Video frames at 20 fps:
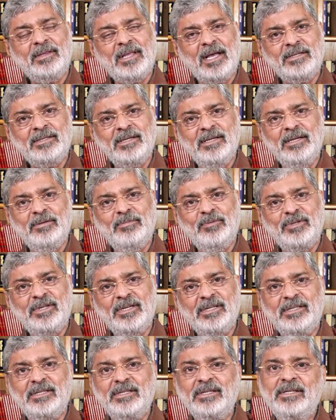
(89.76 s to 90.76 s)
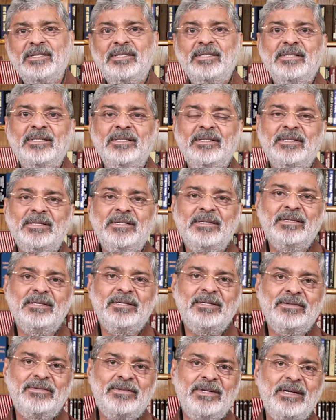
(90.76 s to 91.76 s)
তাস নিয়ে বসেছে
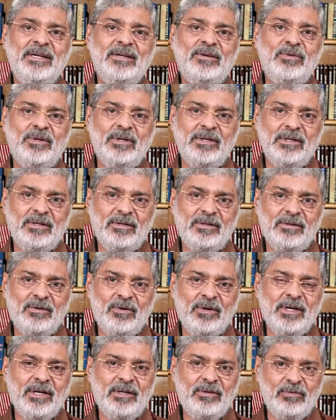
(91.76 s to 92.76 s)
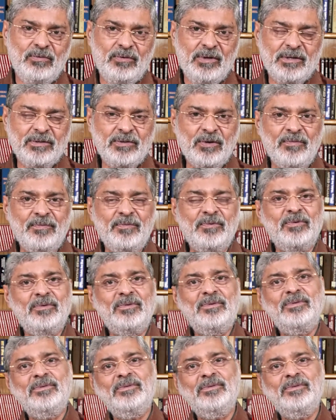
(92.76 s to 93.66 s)
ট্রেনে করে অনেক দূরের সফর